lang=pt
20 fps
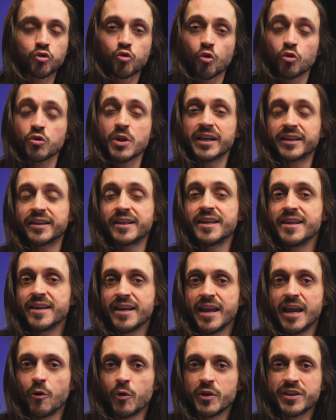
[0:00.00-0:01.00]
Tudo
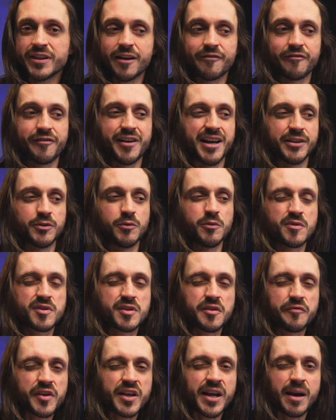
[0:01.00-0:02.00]
aqui é oitavado.
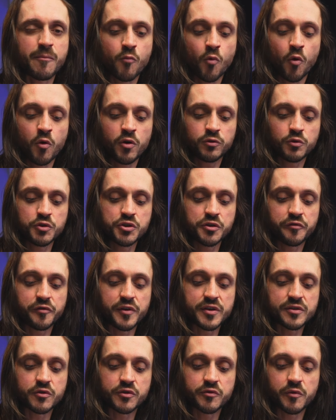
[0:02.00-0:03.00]
Se ficar muito
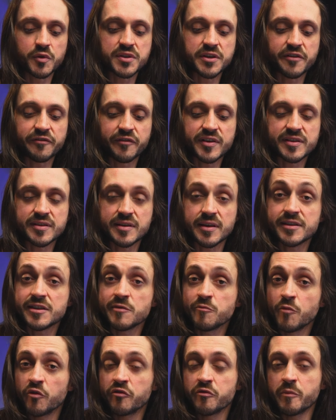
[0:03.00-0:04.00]
difícil de você fazer esse
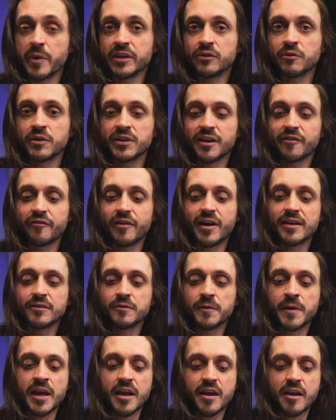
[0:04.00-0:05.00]
movimento
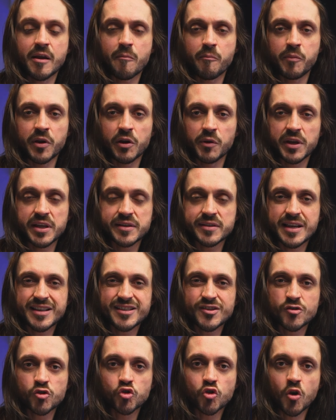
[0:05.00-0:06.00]
oitavado, prioriza
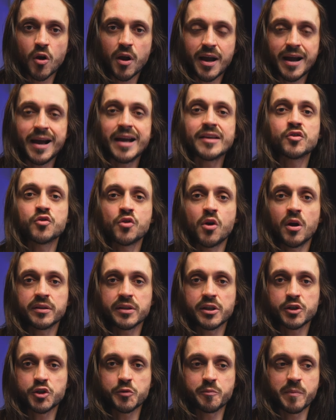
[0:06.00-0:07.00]
só as
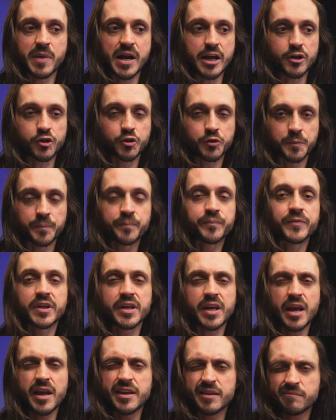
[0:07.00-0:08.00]
notas de baixo
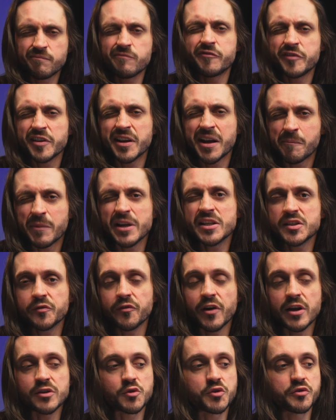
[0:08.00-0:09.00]
que aí fica mais
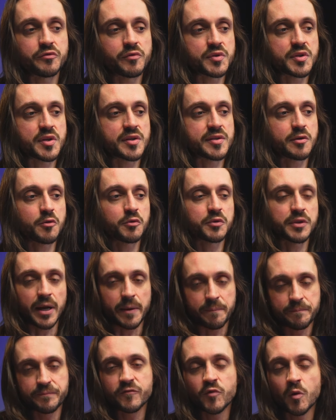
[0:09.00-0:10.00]
fácil de você executar.